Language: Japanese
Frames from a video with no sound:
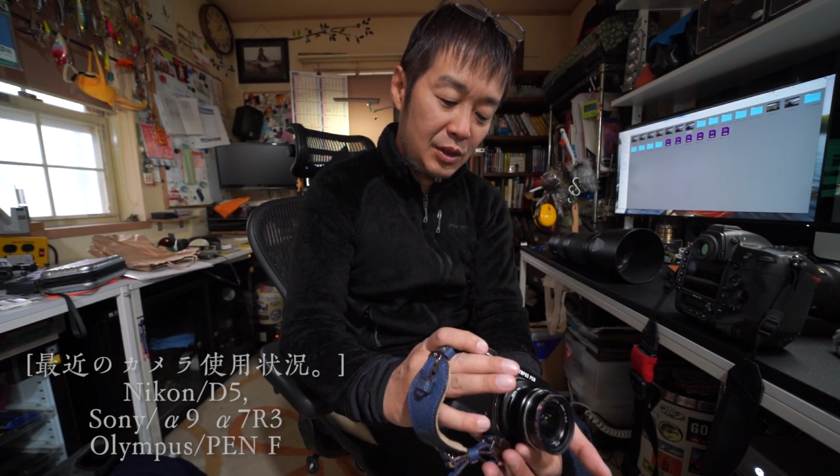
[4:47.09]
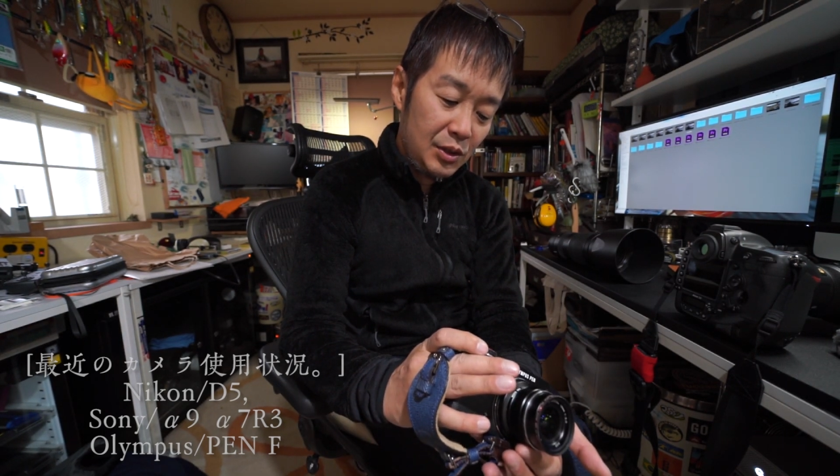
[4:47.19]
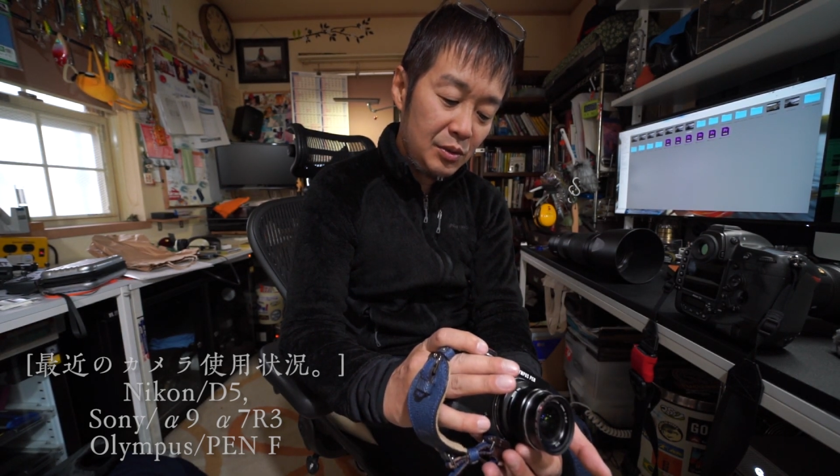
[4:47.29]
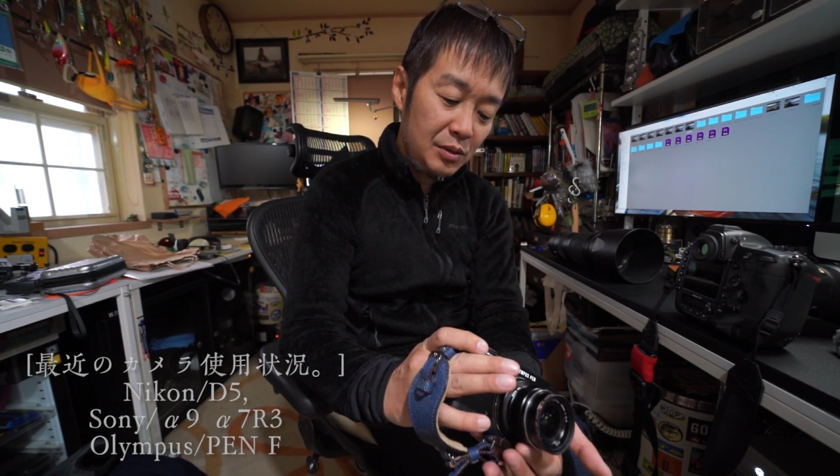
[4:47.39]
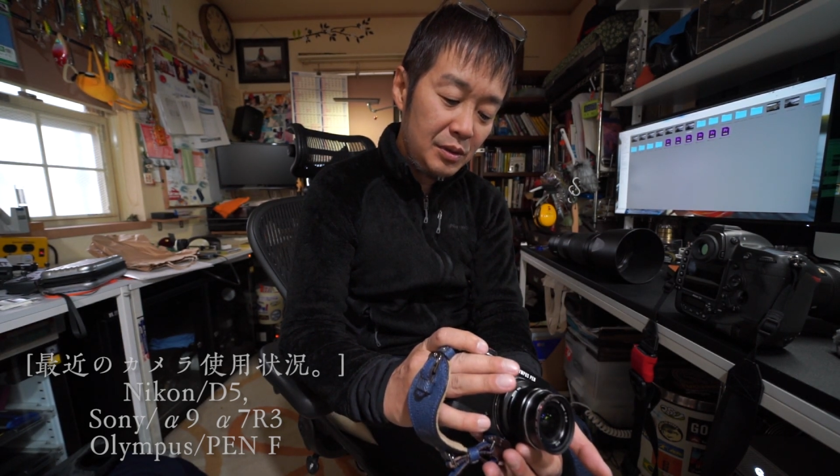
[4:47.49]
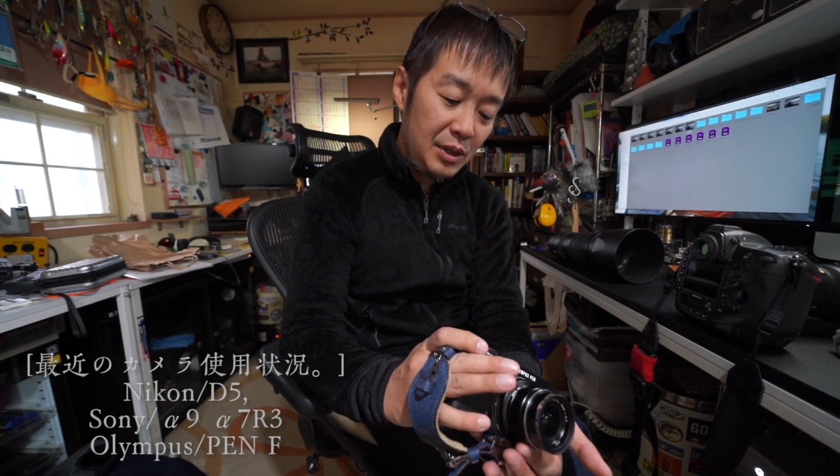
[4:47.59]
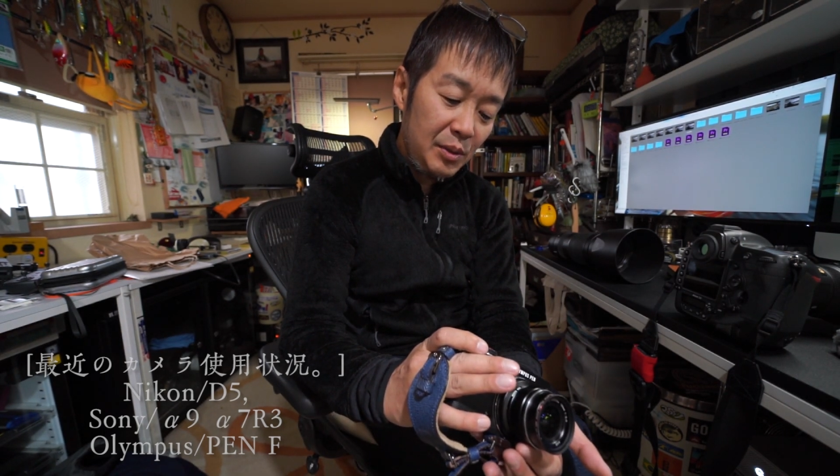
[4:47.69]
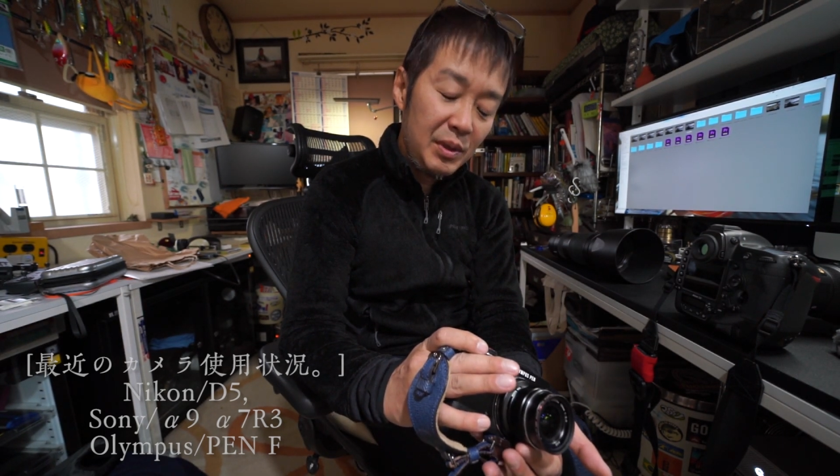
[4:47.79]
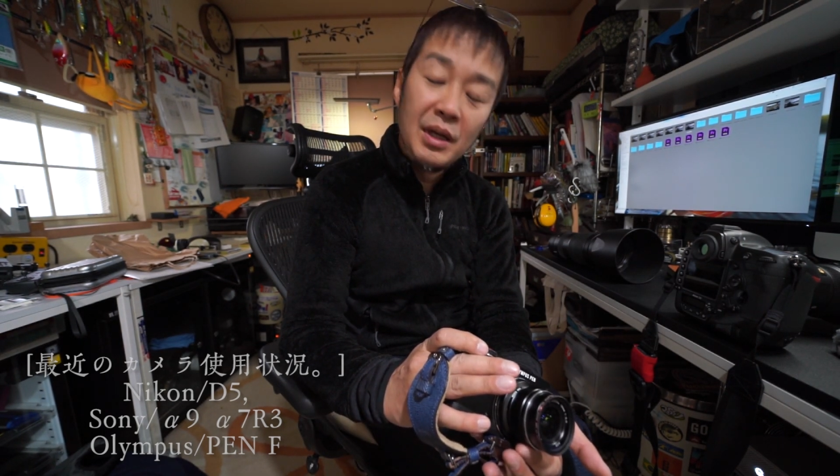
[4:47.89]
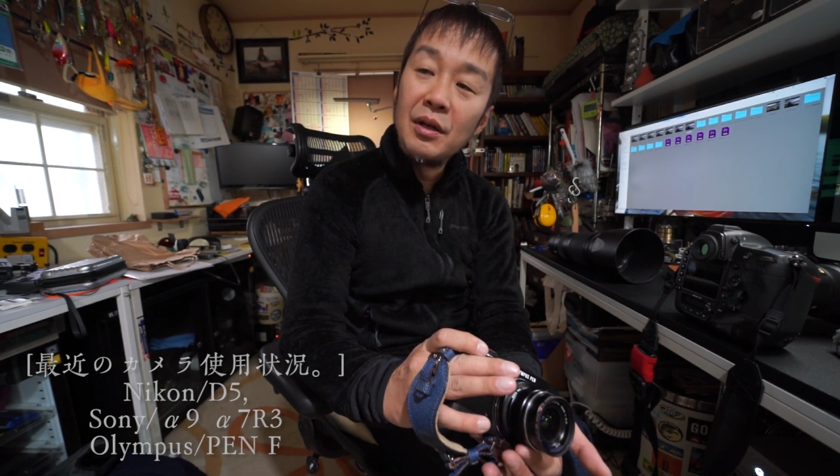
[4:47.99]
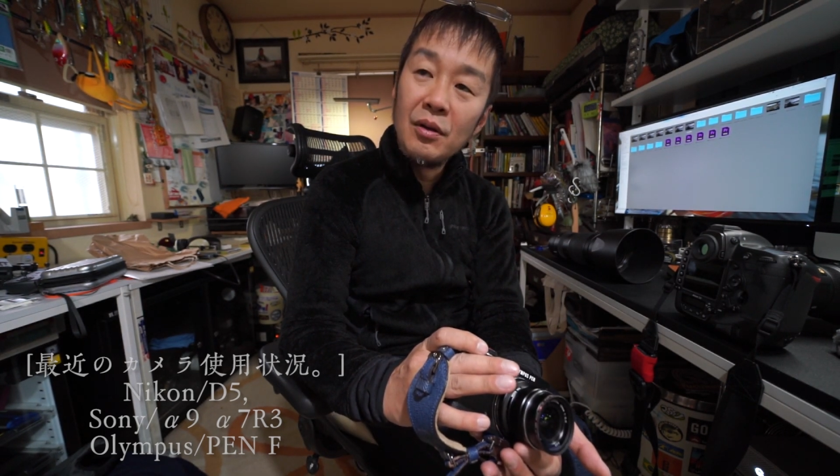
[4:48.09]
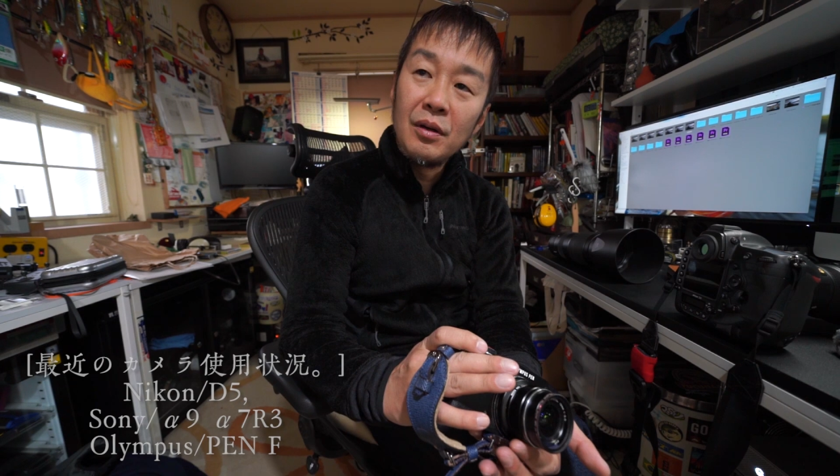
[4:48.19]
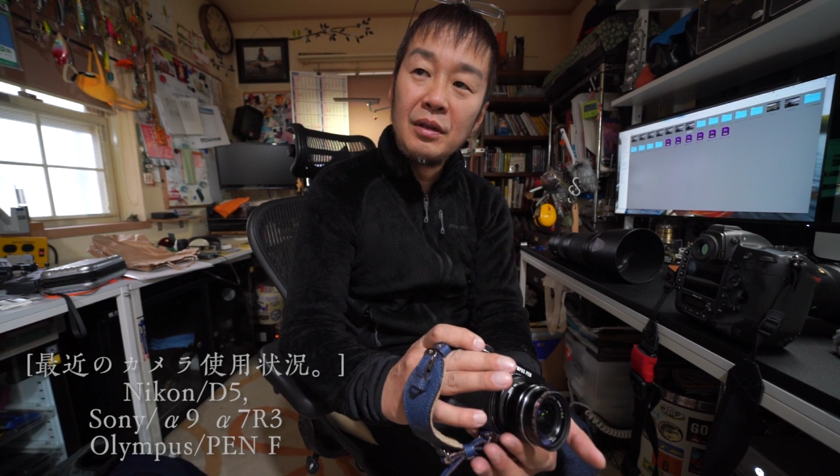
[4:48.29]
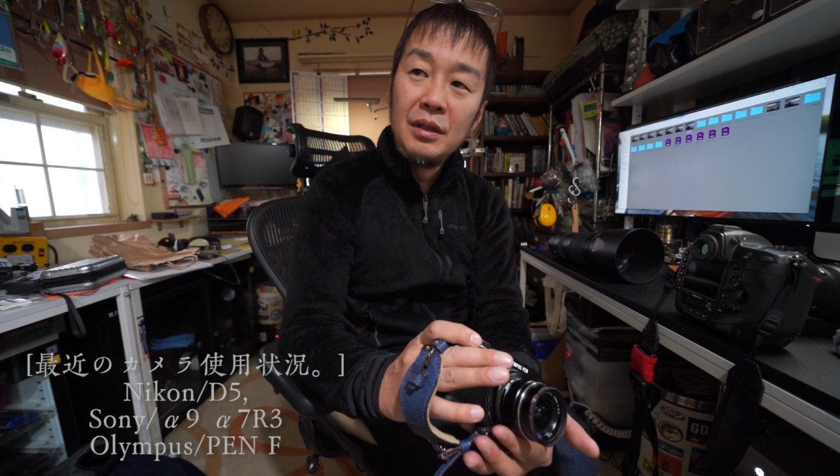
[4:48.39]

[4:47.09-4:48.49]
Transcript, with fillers: 12mm の